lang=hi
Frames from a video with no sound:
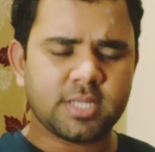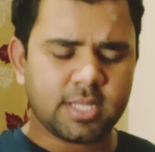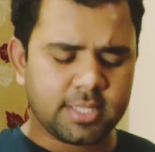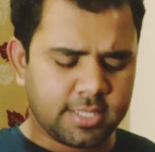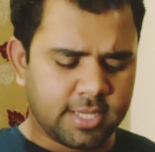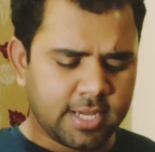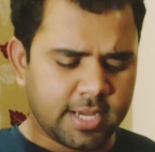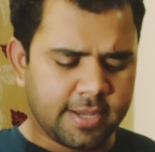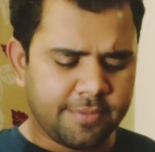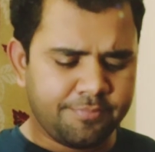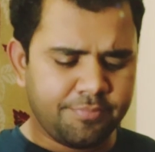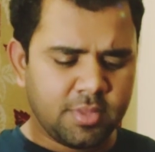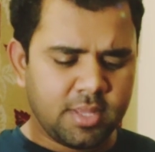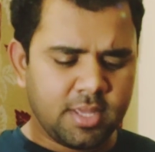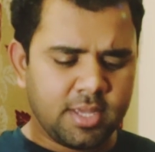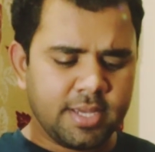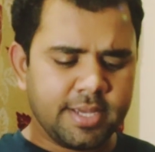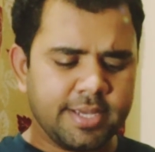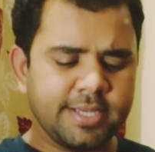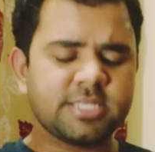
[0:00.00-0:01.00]
बता दिया है
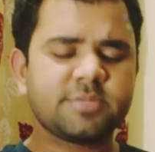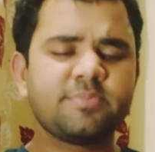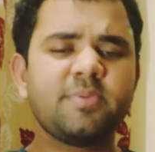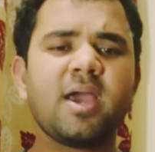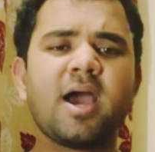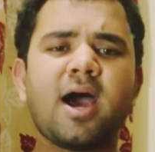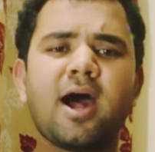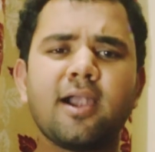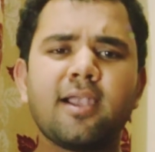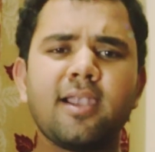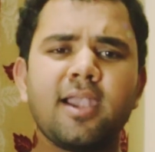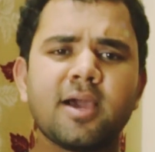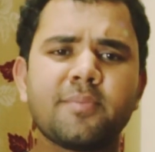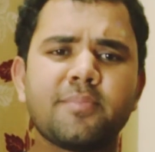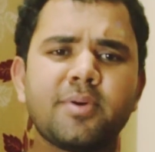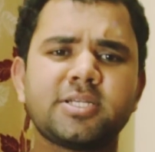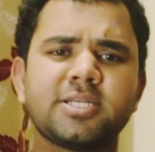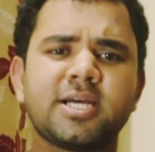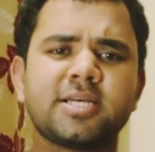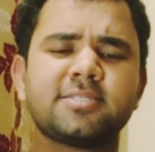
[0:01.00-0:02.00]
इसमें आठ
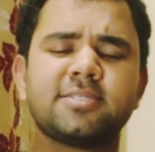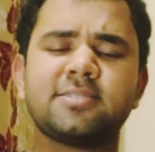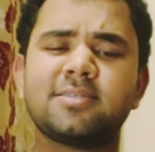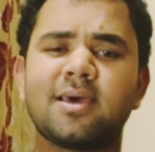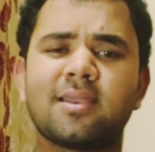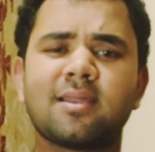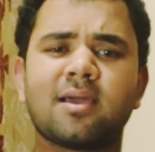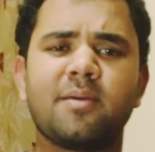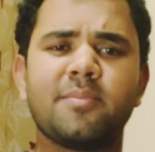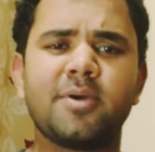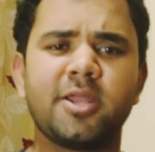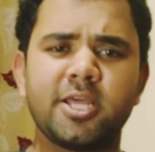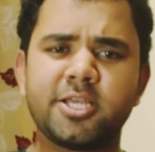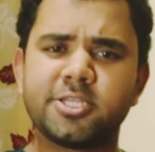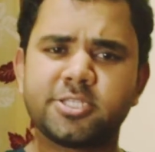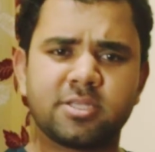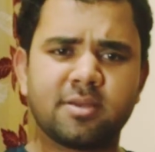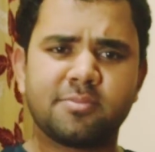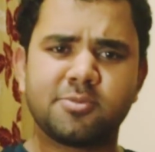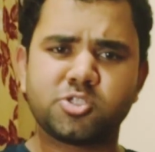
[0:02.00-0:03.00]
लाख पचास हज़ार का
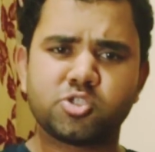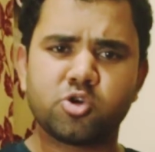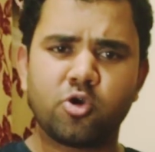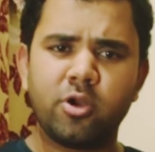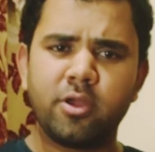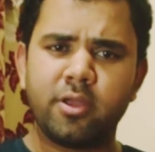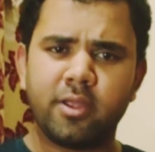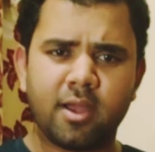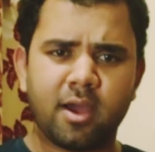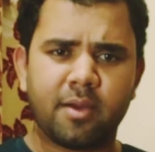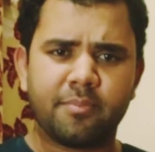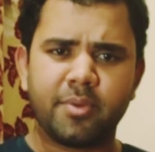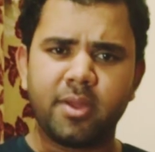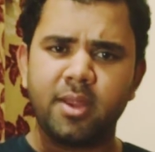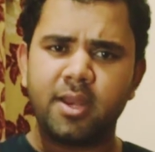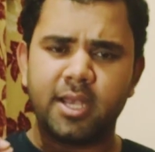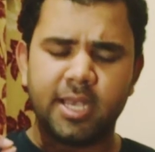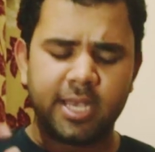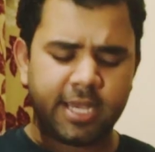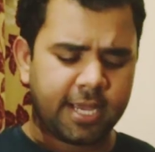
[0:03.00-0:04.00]
मैंने समशोट यहाँ
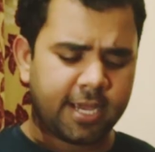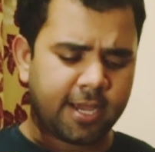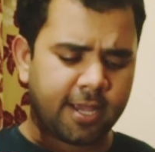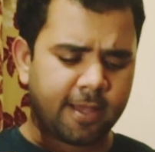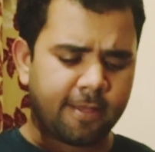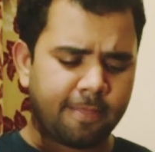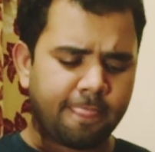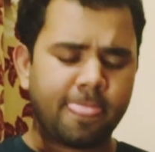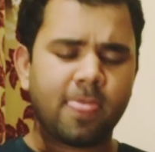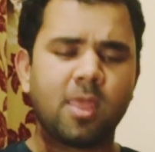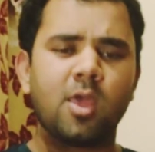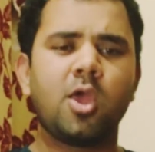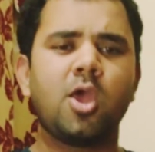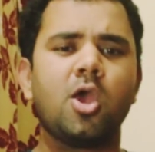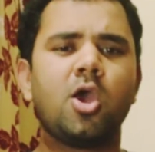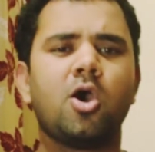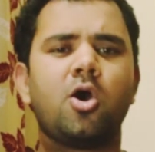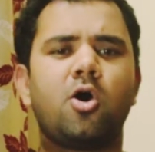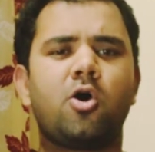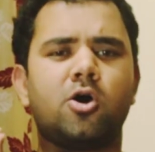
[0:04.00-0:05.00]
पे लिया है
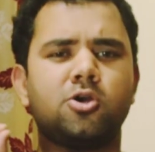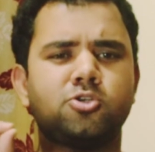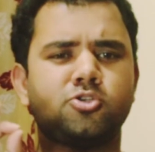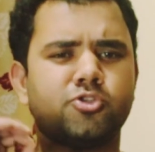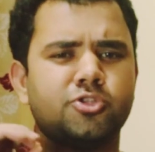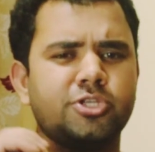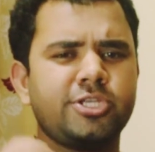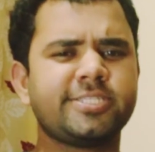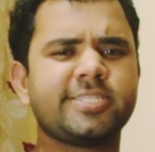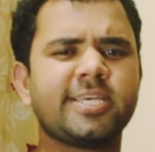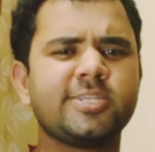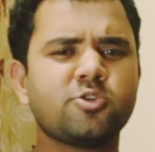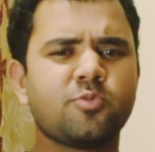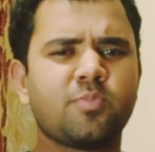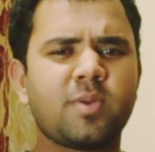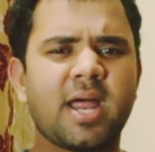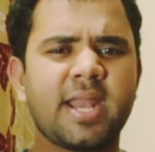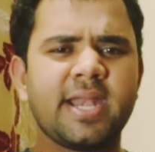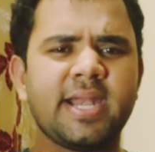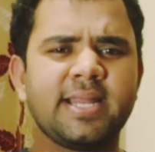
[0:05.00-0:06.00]
और जो तीसरा
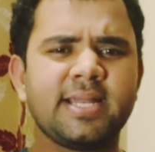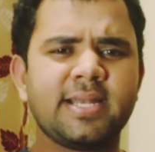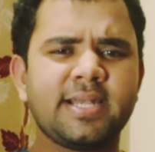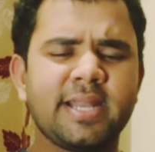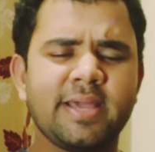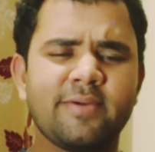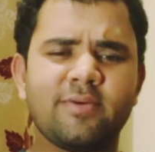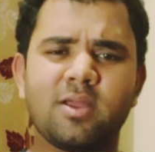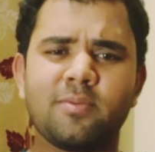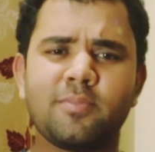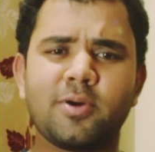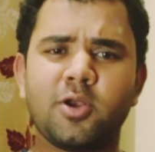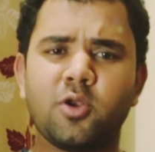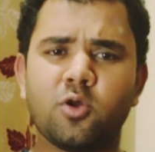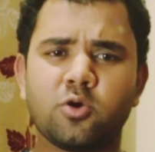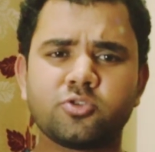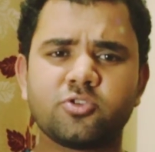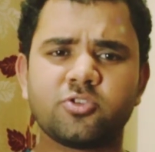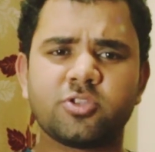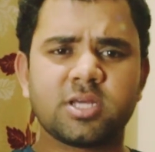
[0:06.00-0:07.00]
जो प्लान है टेबल नंबर
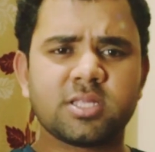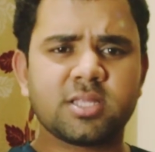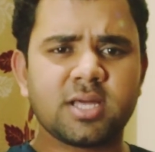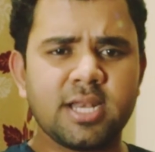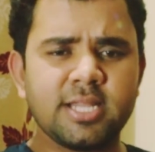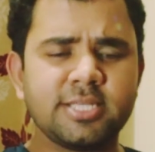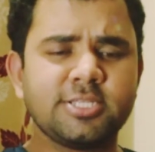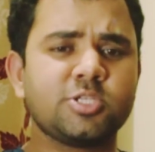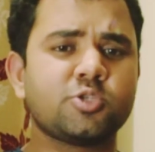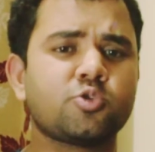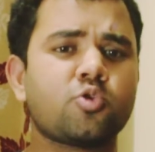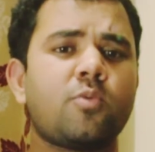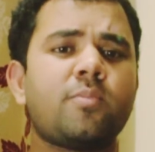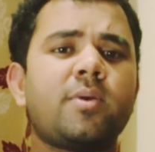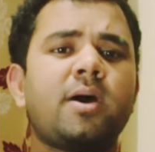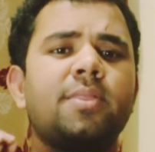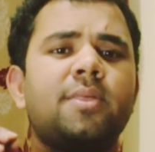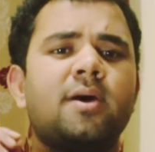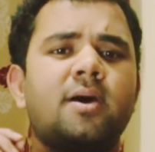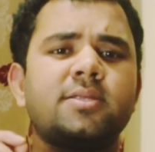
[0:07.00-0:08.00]
943 जिसको
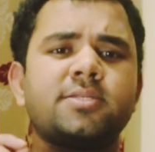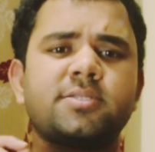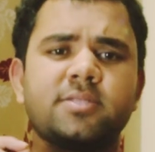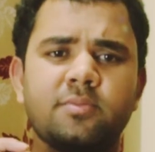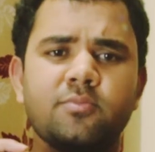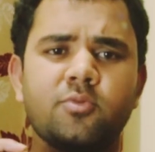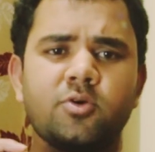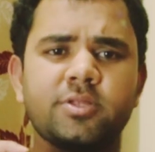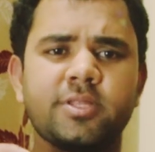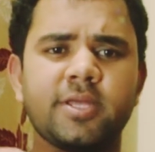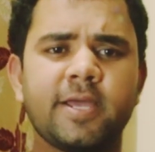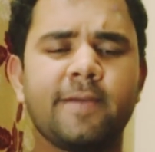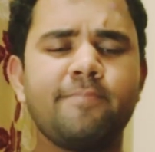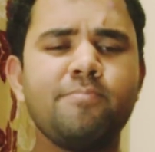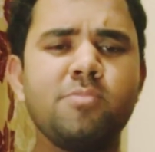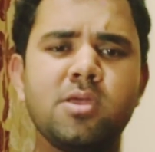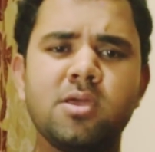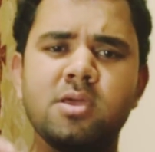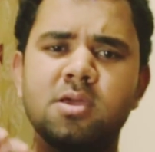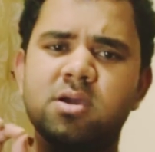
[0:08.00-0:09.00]
हम आधार स्तंभ बोलते
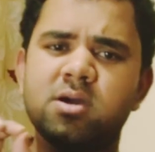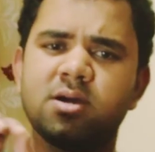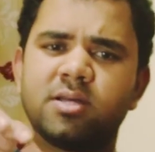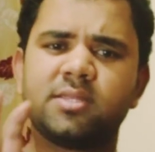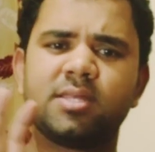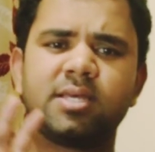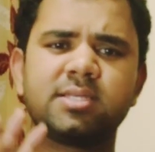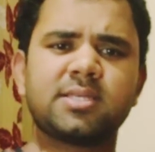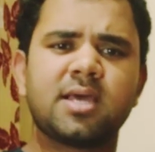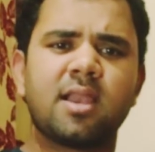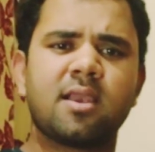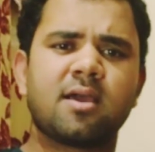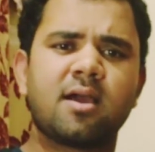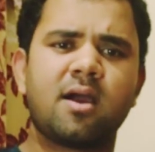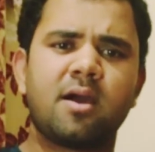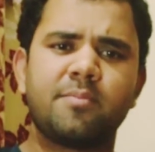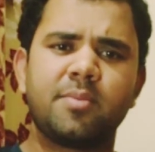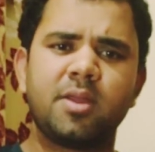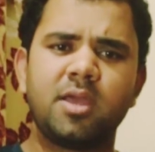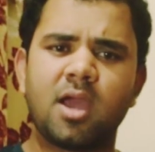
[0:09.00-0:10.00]
हैं दस साल
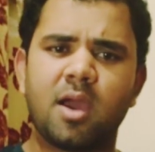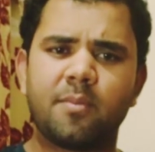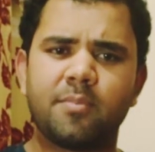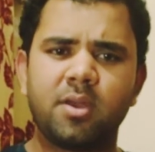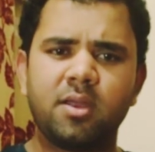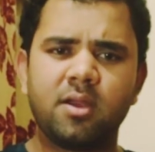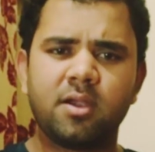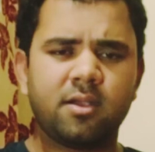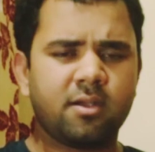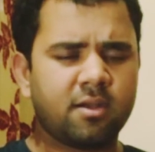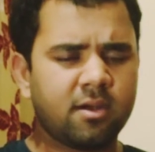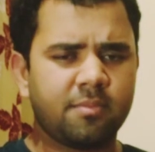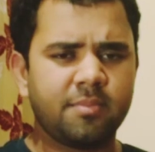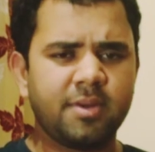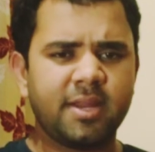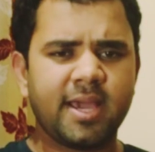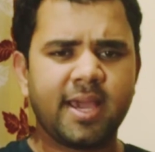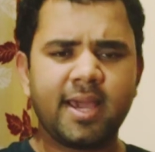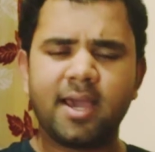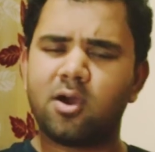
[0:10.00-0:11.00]
का हमने यहाँ पे
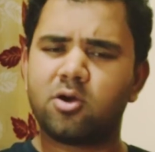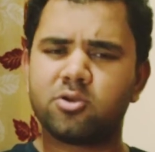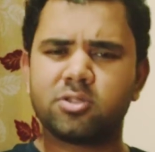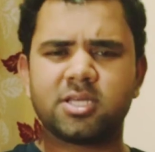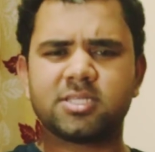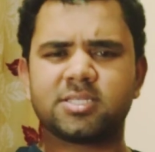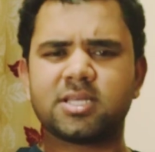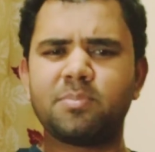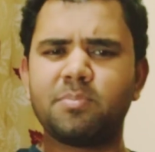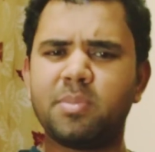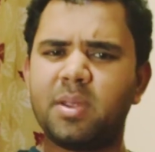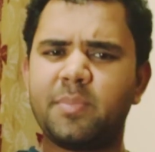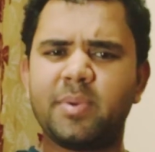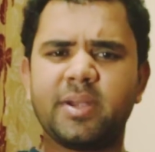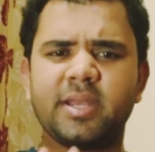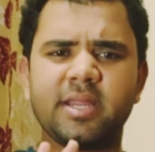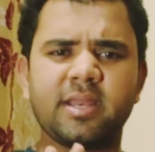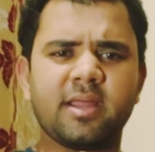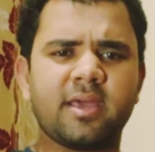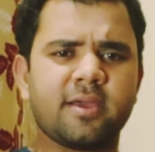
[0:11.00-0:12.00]
टर्म लिया है और दस साल
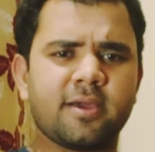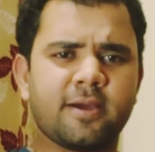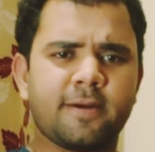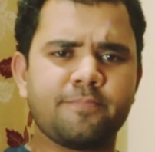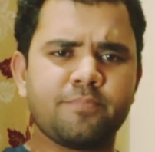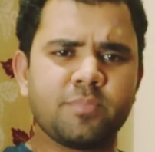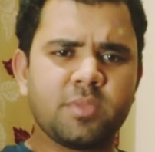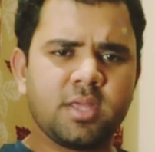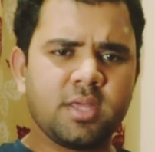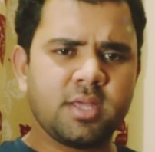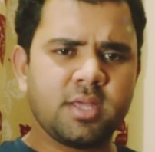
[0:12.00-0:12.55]
पीपीटी रहेगा